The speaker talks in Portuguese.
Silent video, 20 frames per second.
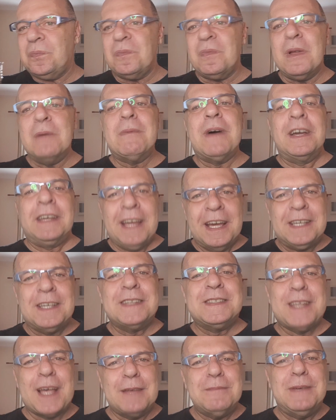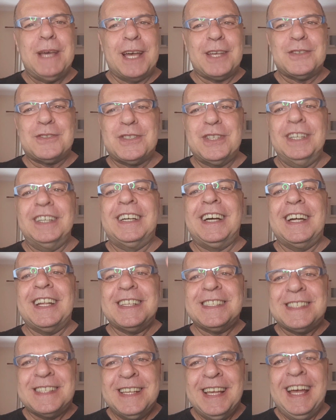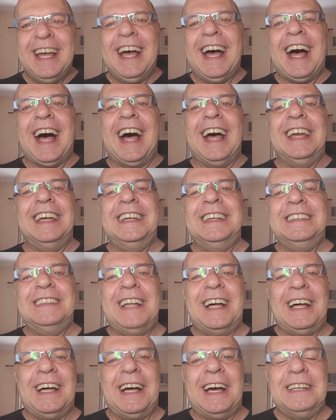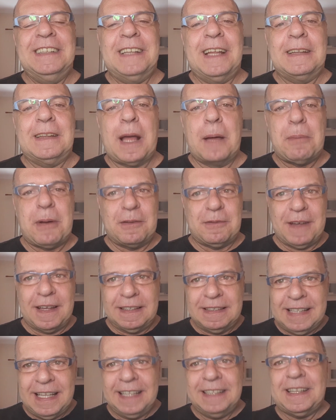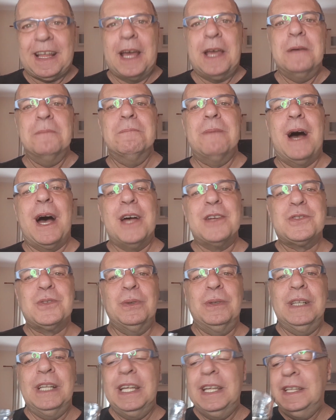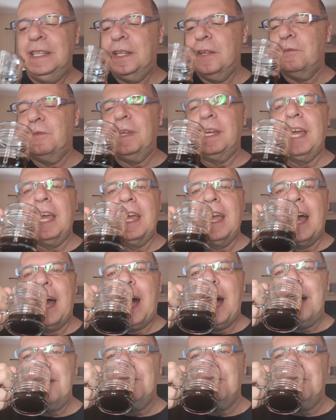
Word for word: Mas quem quiser minhas xícaras, ainda ainda tá para vender, tá aí embaixo o link, fiquem à